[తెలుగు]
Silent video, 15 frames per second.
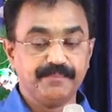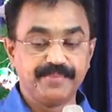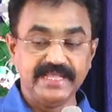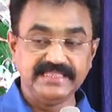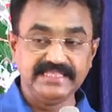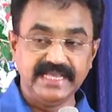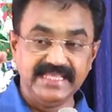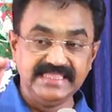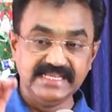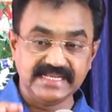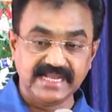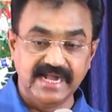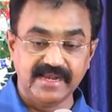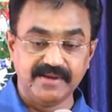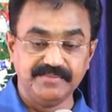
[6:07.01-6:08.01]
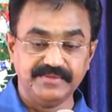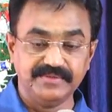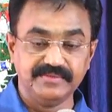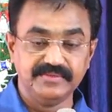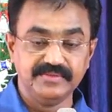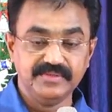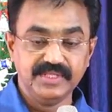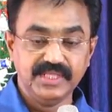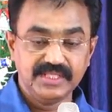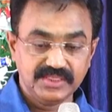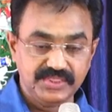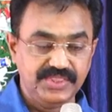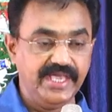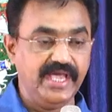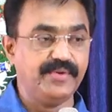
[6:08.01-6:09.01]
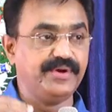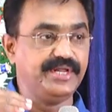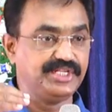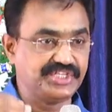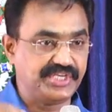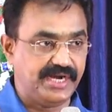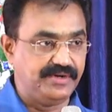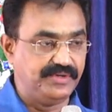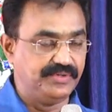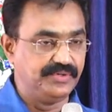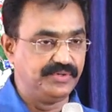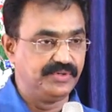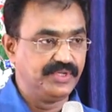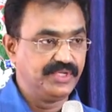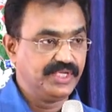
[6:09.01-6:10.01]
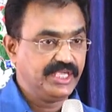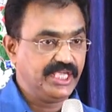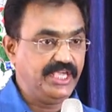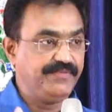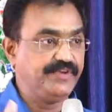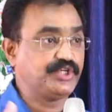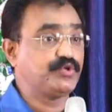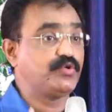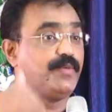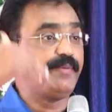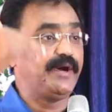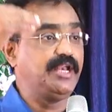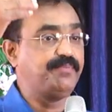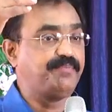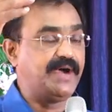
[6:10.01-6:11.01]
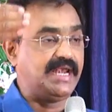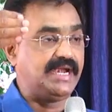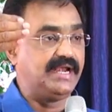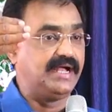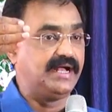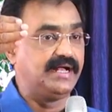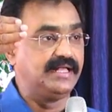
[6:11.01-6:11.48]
ప్రతి అధికారము దేవుడిచ్చాడు ఈ విశ్వ పరిపాలన